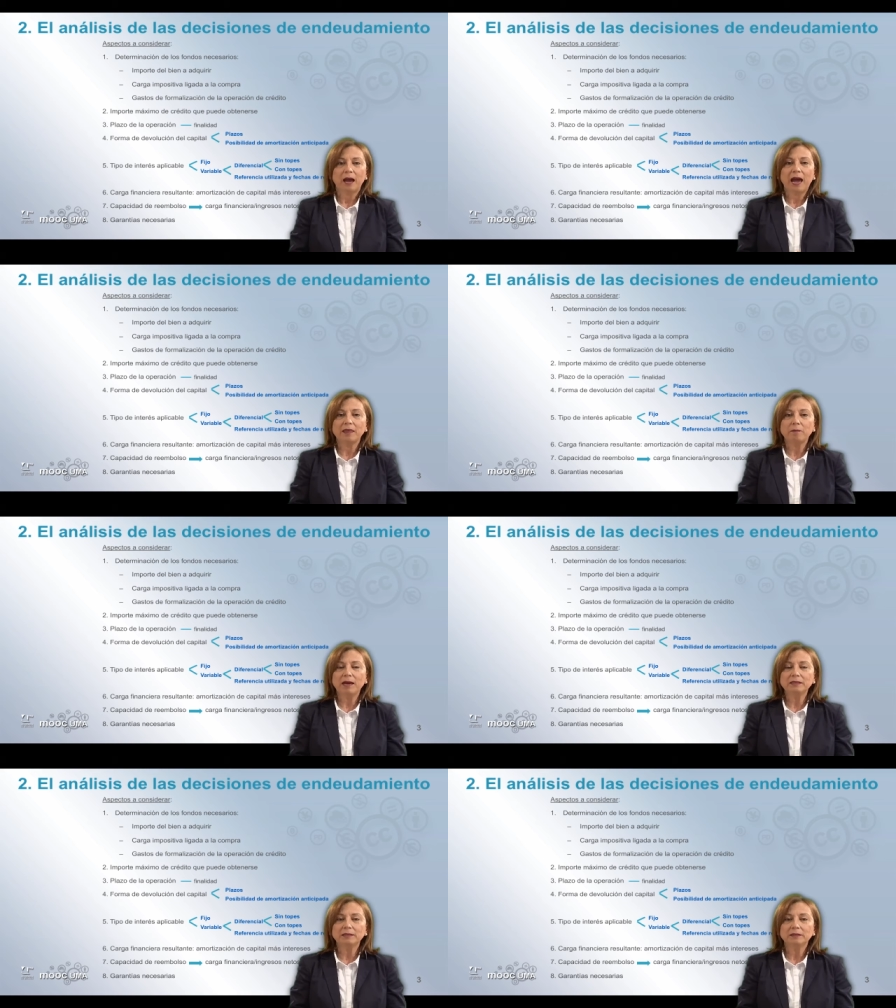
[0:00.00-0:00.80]

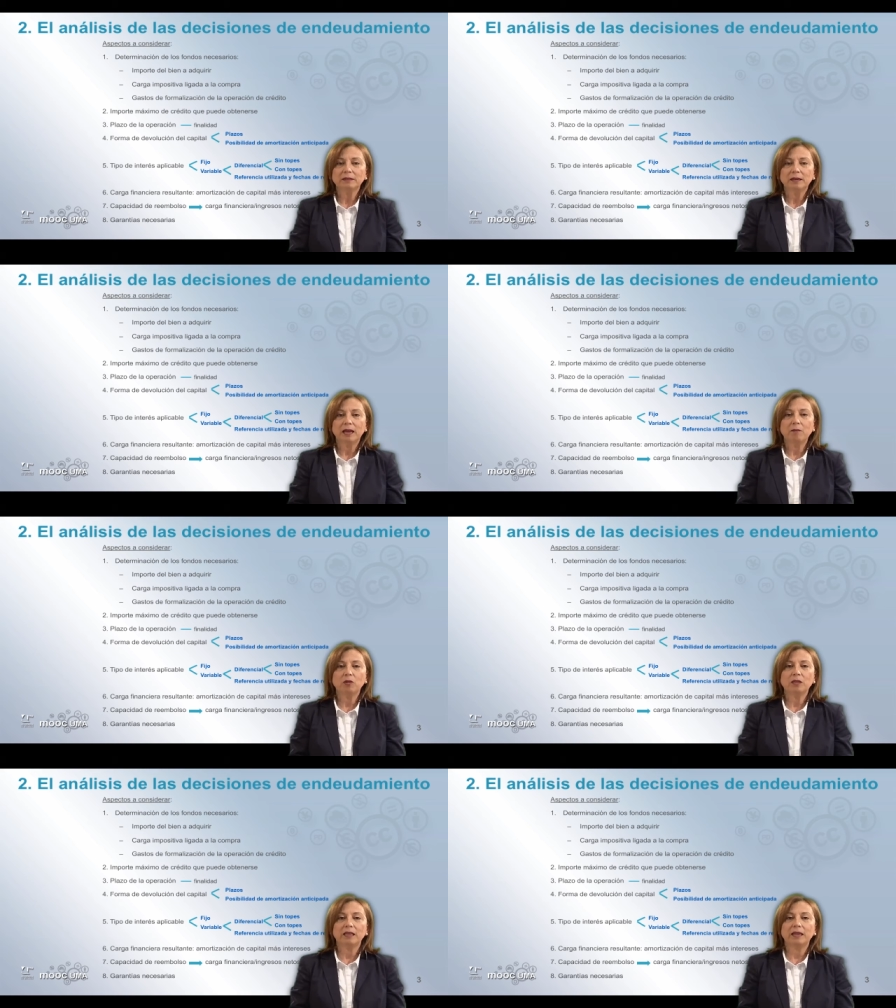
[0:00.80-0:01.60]
Además, hemos
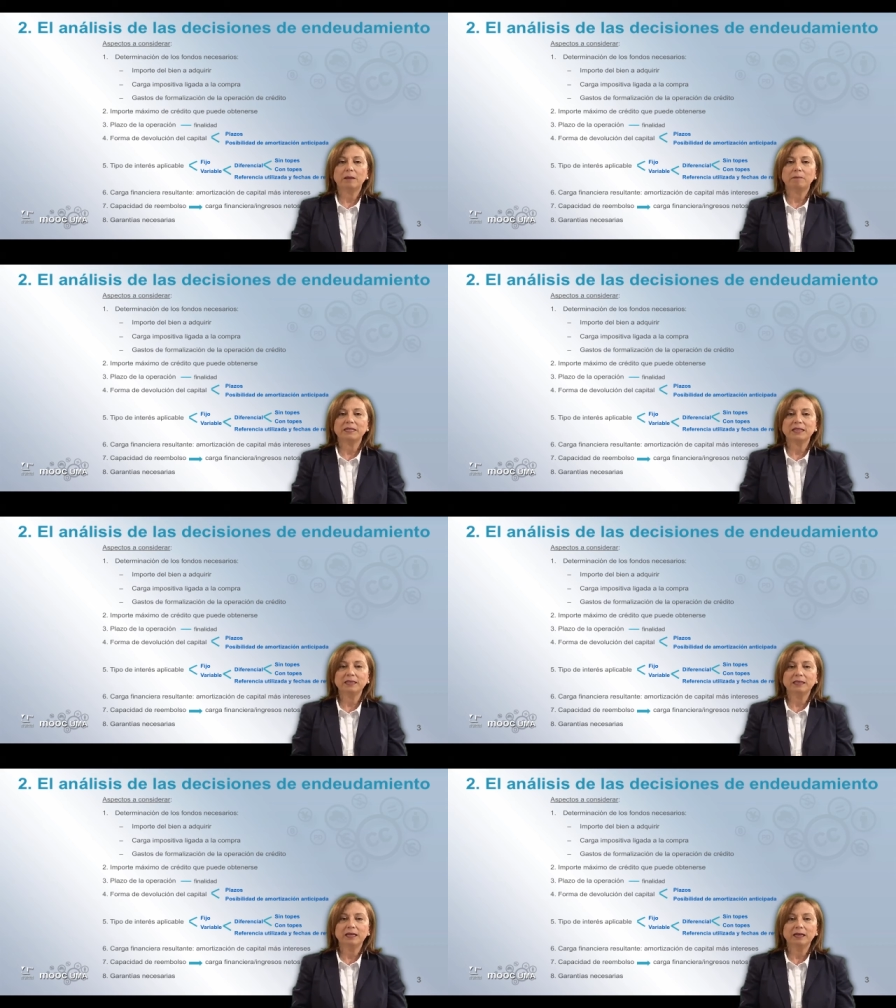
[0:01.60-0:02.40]
de tener
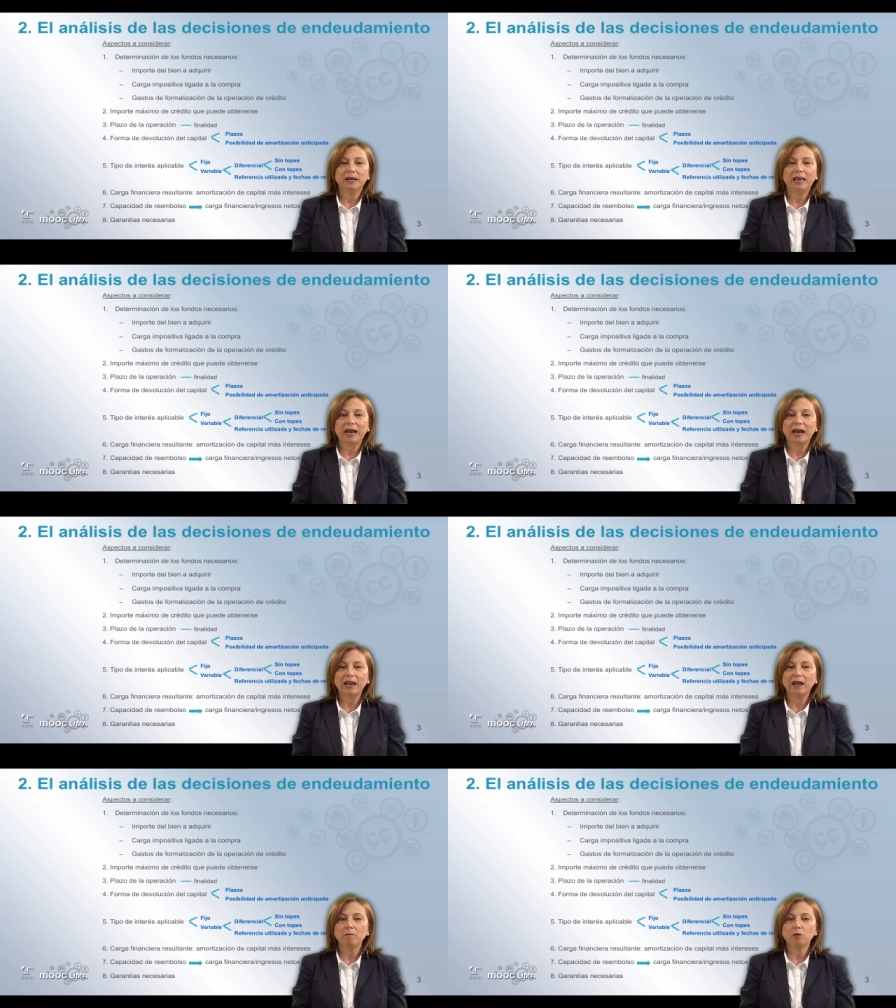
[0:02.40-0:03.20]
presente la
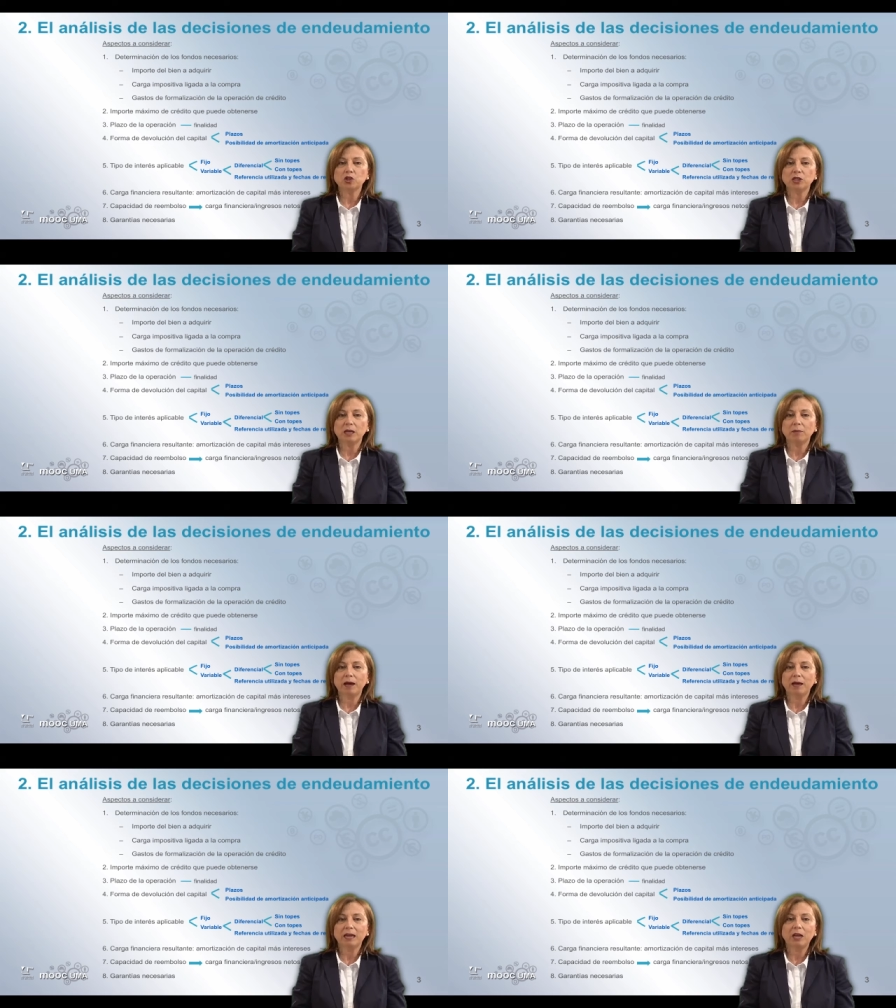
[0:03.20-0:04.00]
carga
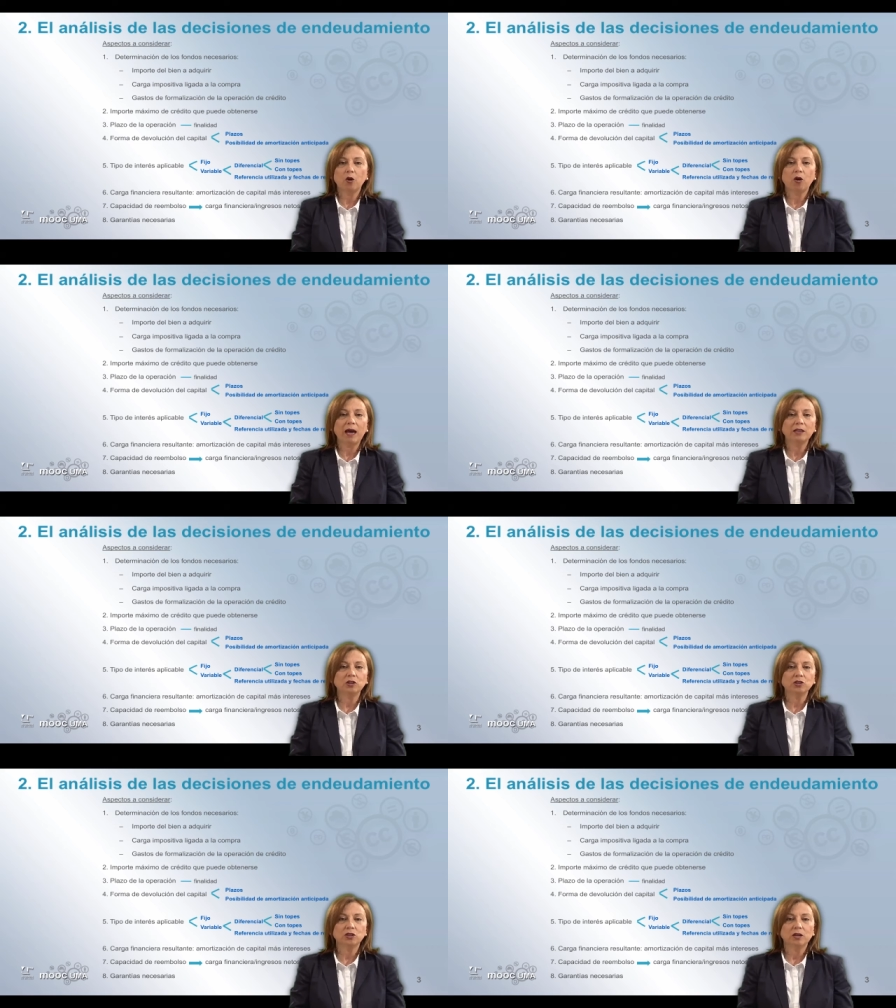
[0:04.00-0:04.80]
impositiva y los
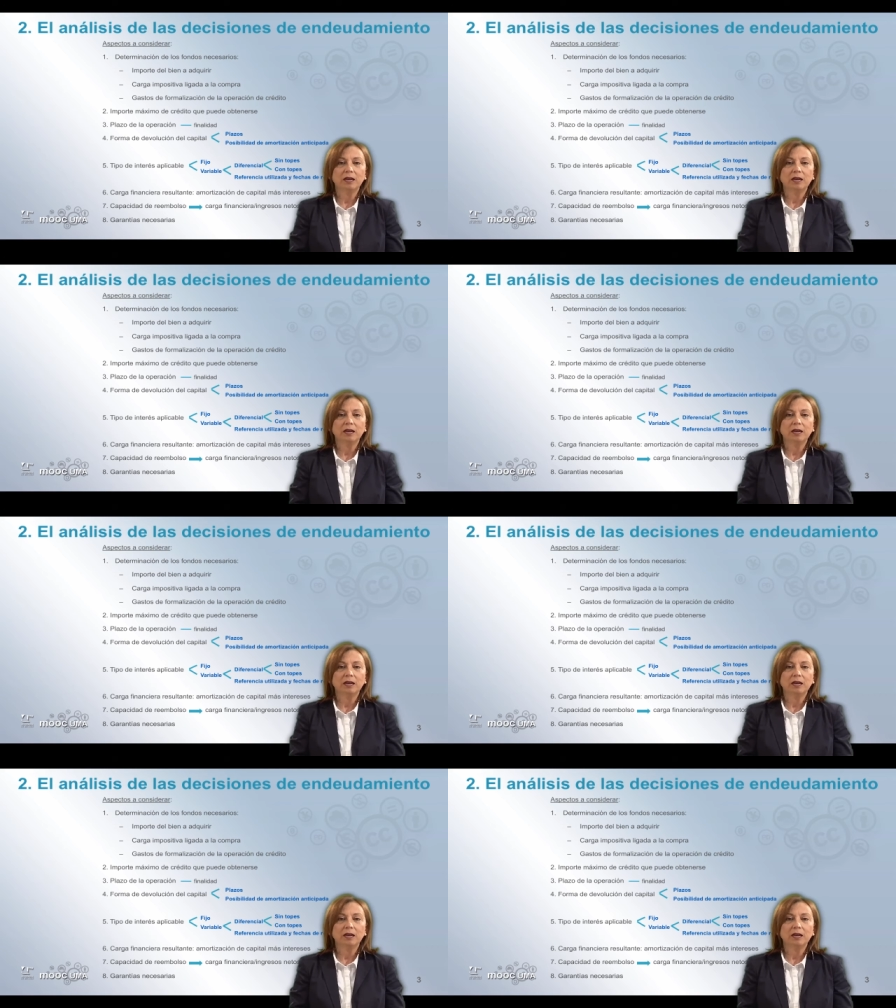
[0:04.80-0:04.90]
gastos